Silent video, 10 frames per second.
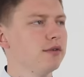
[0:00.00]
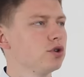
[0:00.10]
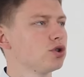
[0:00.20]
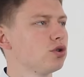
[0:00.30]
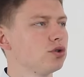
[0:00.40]

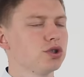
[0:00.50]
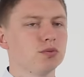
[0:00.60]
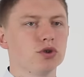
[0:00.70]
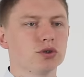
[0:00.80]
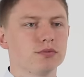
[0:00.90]
Все, что
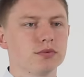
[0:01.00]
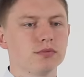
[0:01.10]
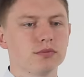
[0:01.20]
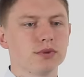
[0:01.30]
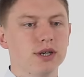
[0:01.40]
хочешь, можем
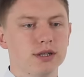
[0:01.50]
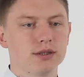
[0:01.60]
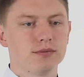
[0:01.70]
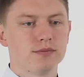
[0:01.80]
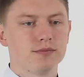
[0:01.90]

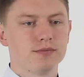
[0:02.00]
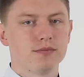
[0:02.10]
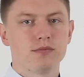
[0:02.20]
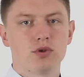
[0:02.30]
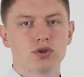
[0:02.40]
делать.
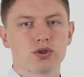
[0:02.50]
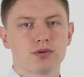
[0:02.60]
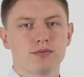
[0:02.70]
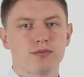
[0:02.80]
Можешь.